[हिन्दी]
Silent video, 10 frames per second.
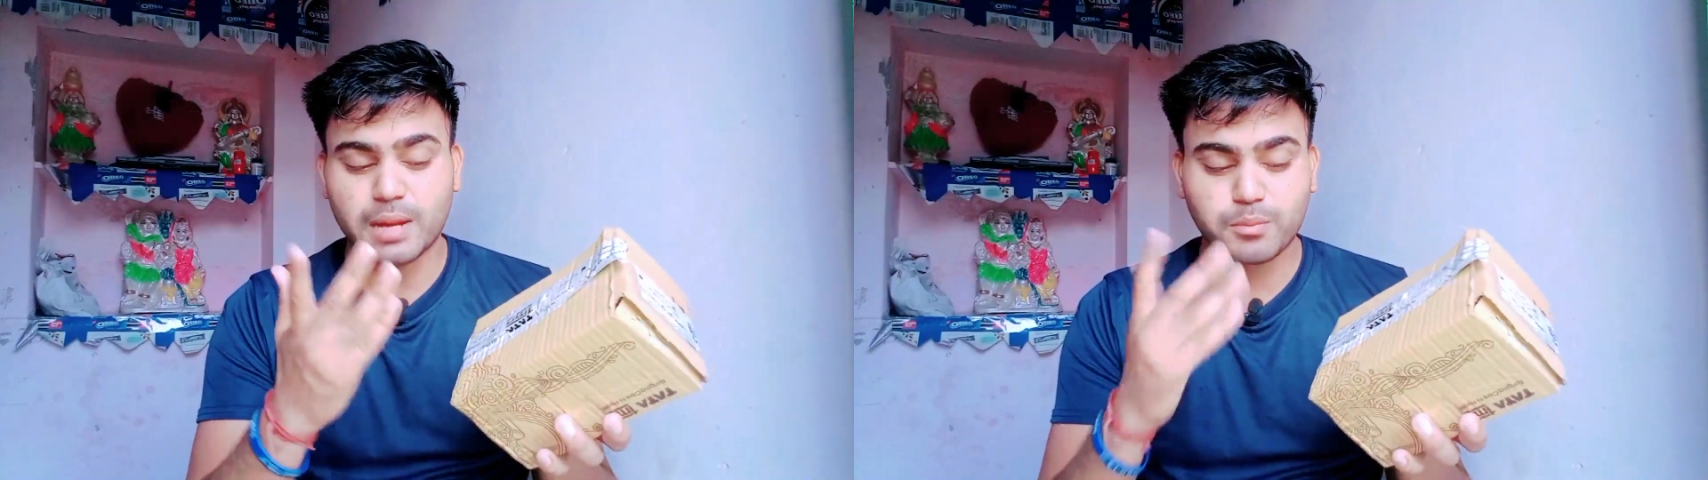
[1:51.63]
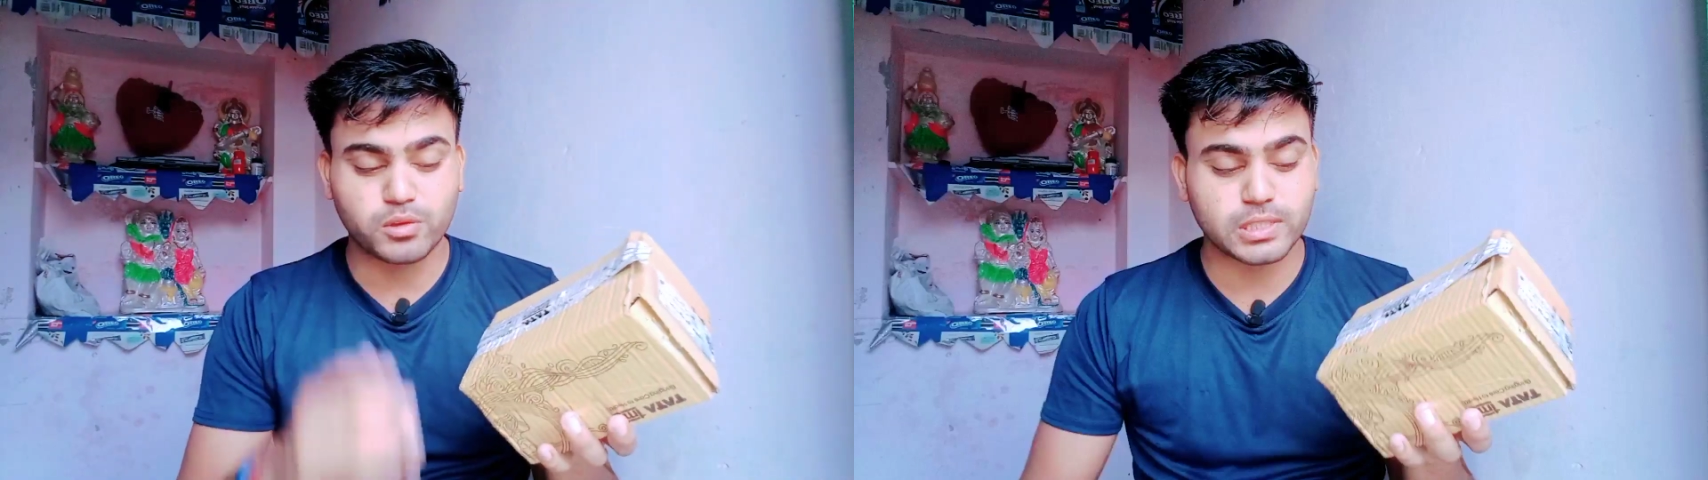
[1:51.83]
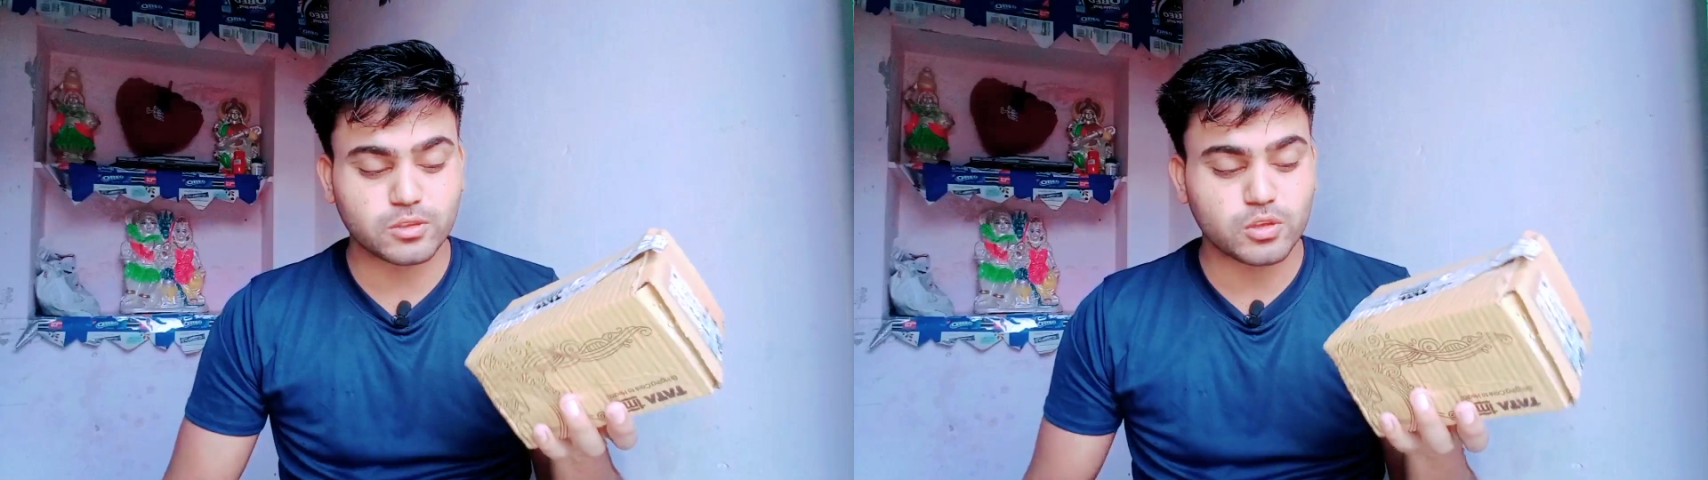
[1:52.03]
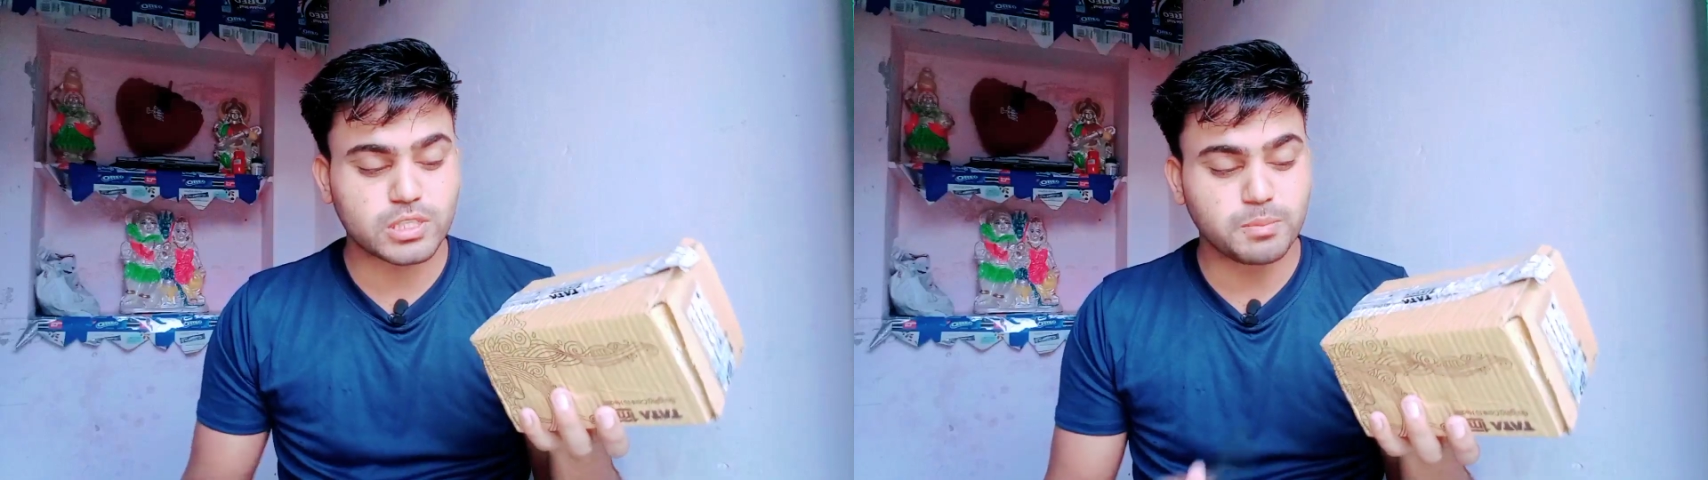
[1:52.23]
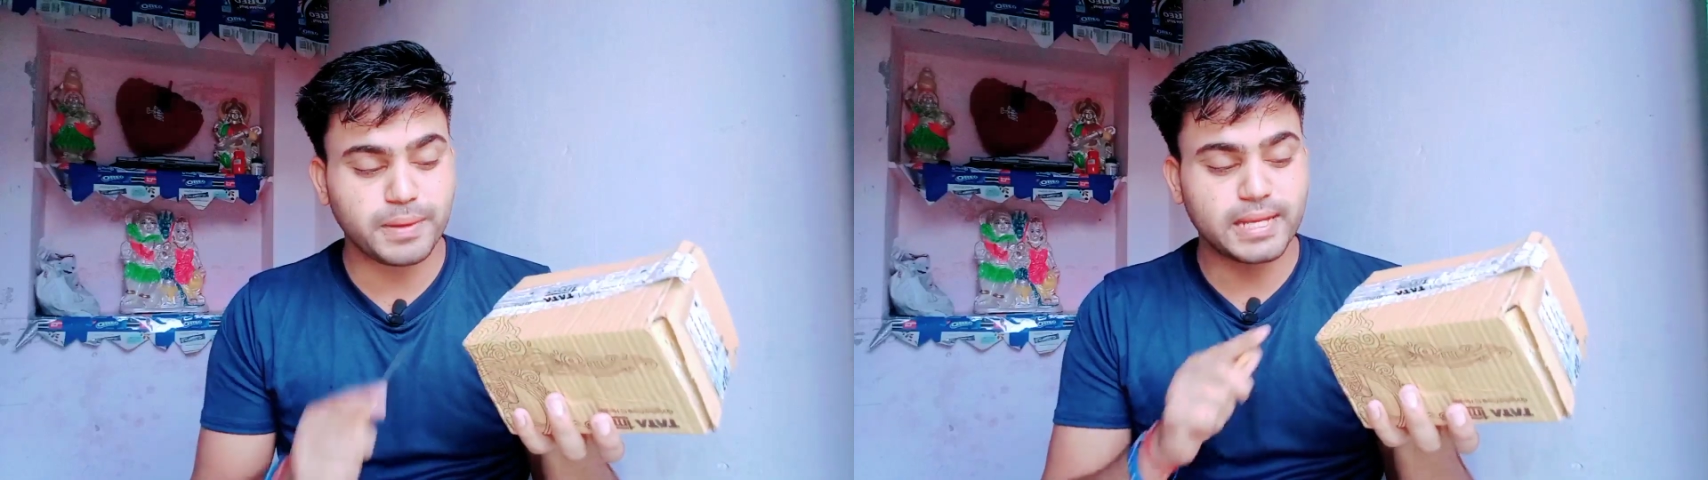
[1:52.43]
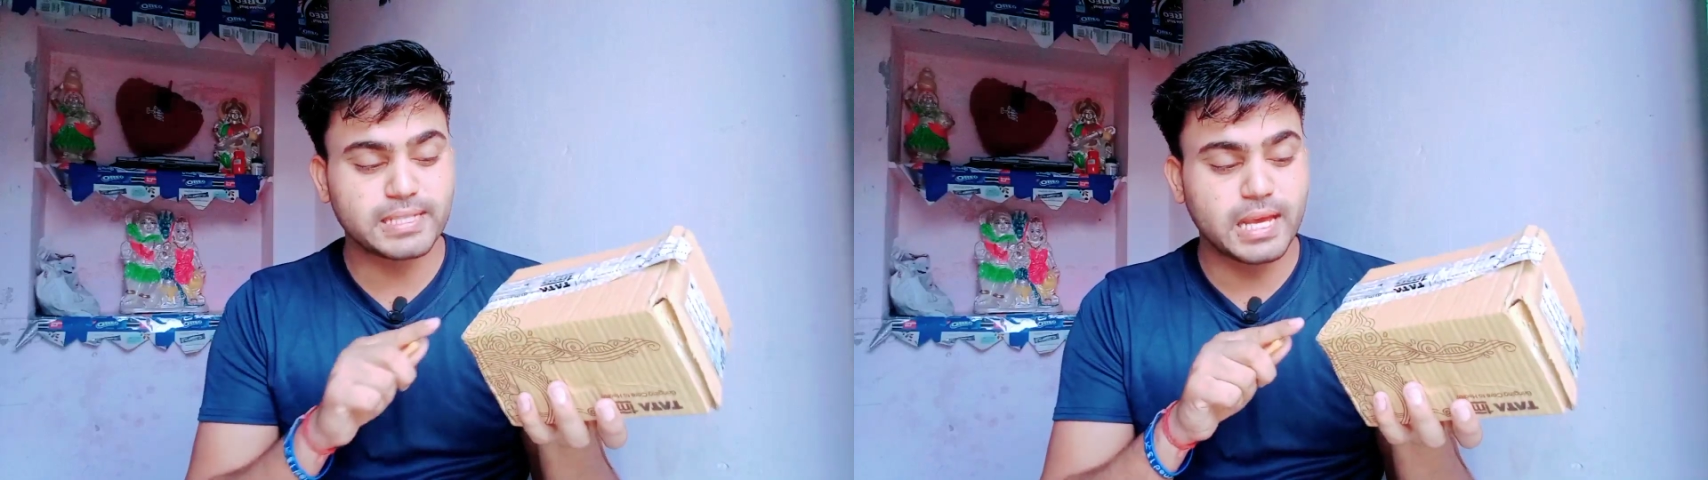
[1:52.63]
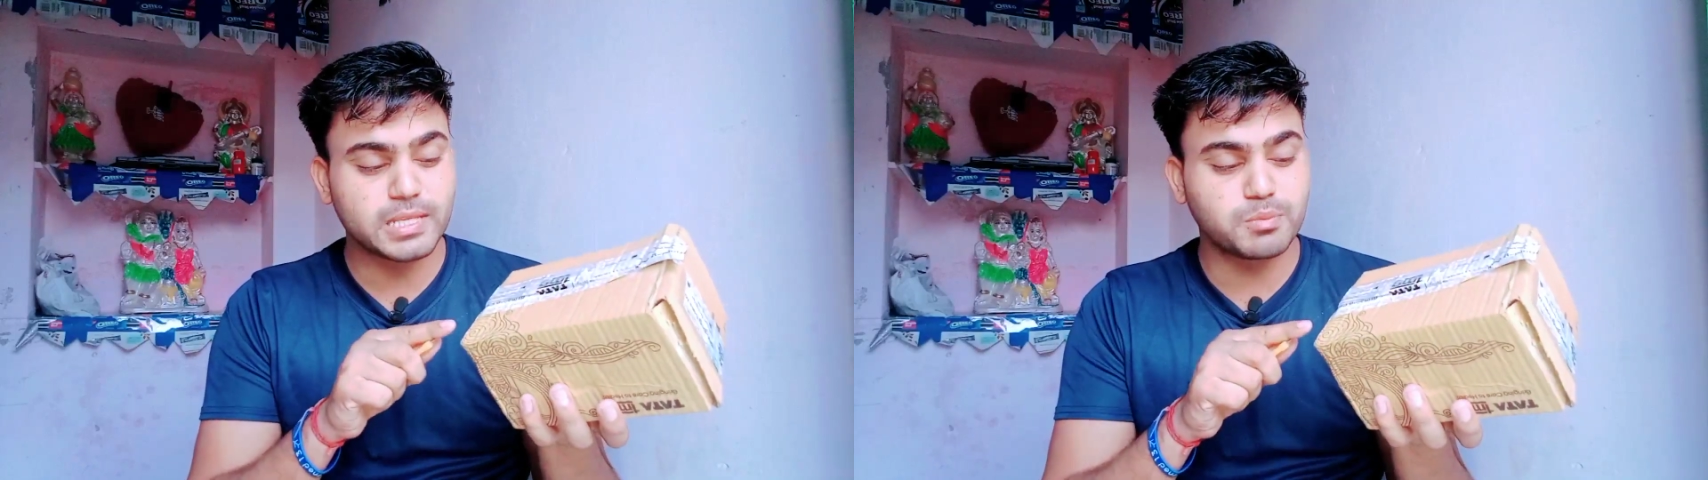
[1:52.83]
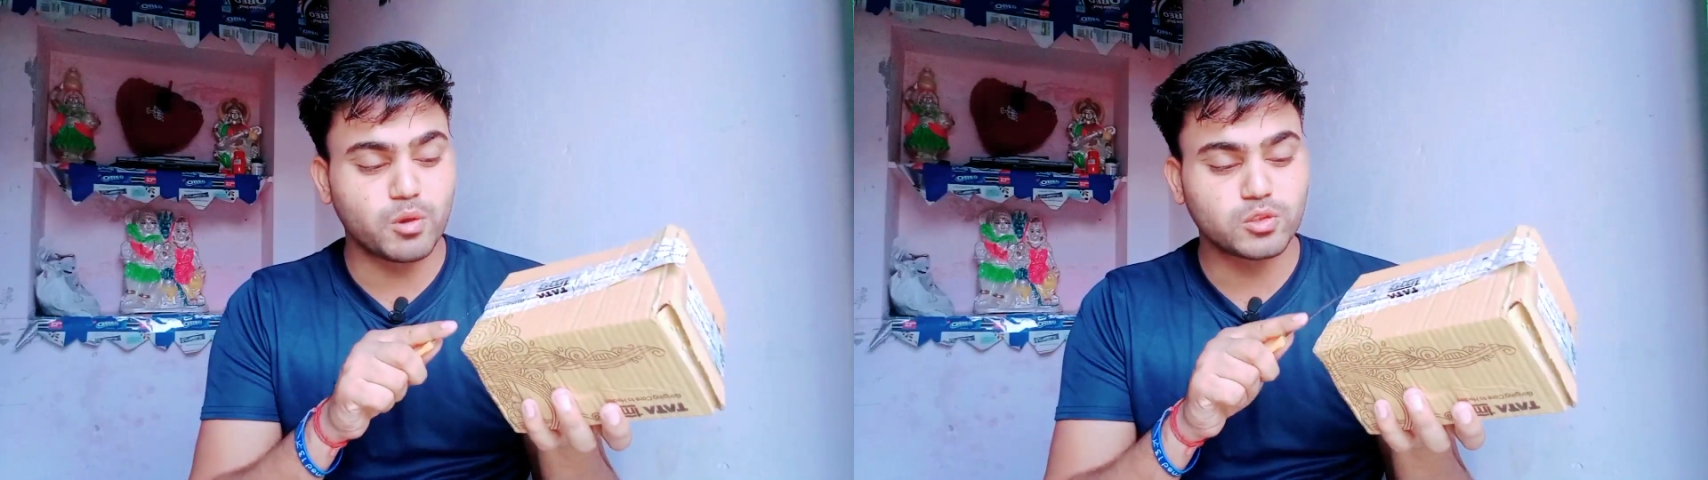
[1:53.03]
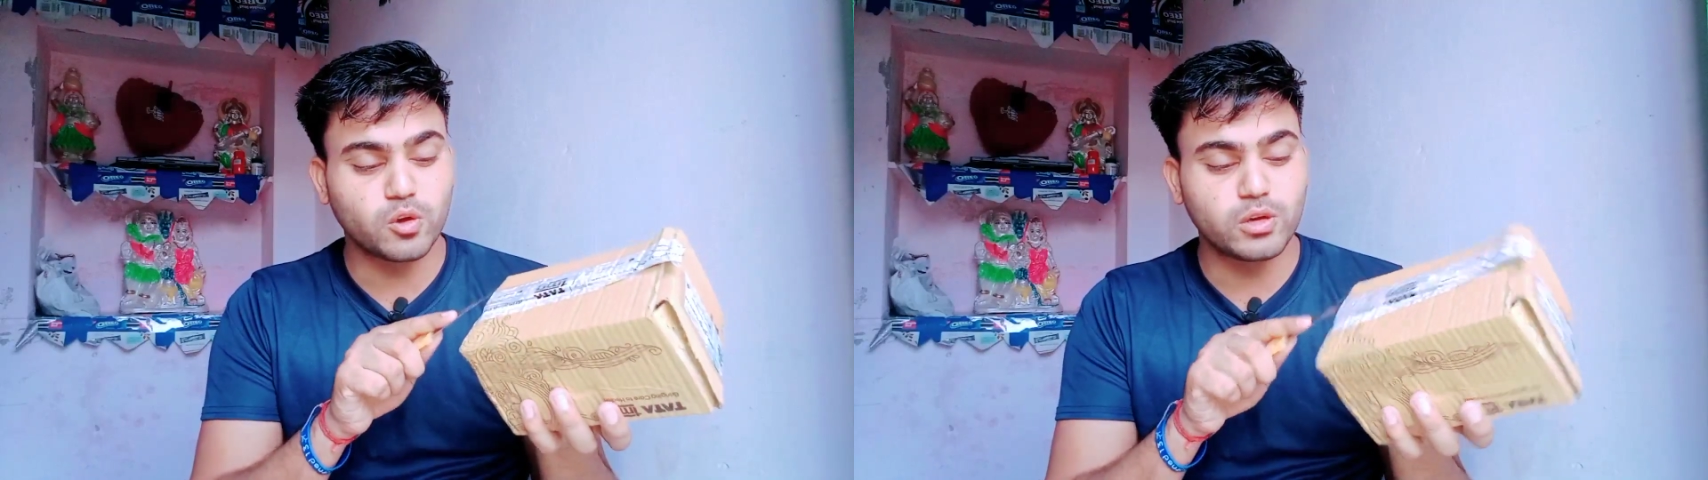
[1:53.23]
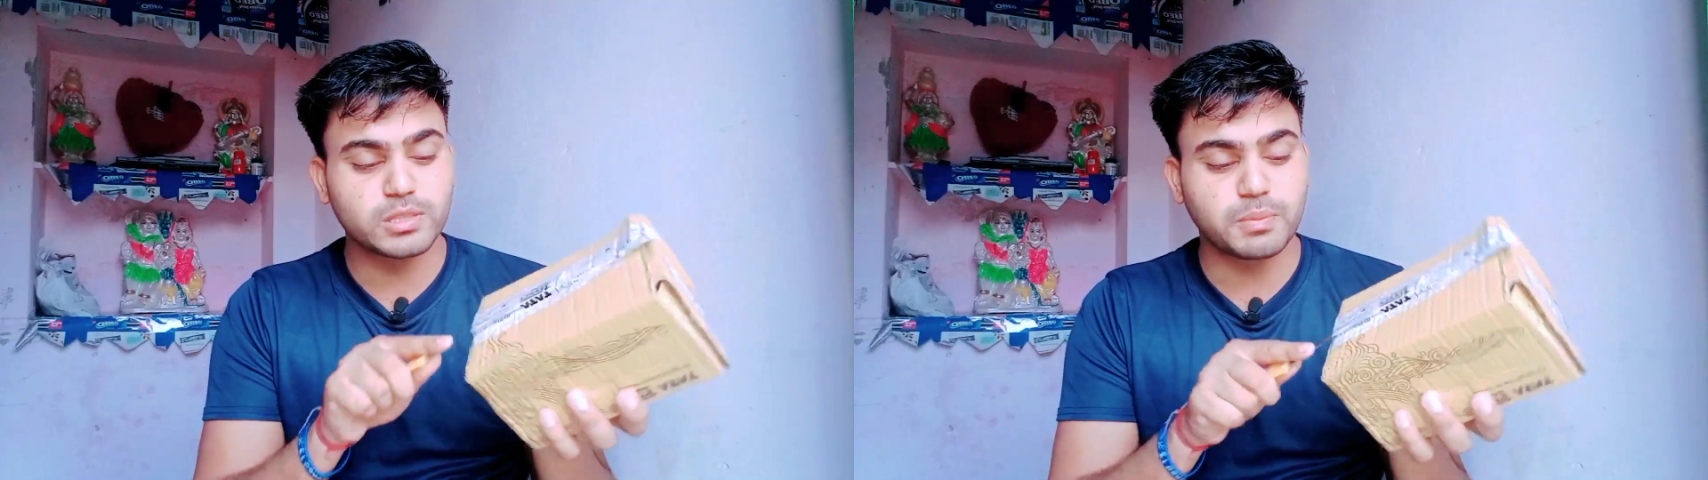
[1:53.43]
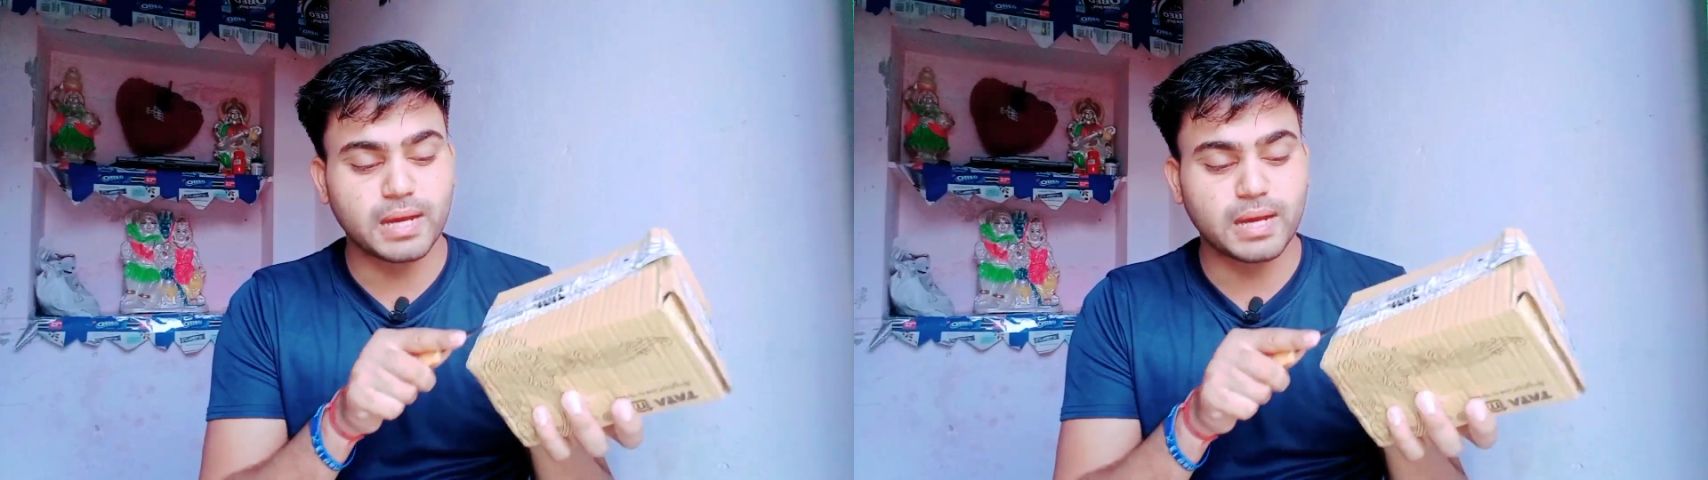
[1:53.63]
अनबॉक्सिंग तो सिंपल इसे इस बॉक्स को इस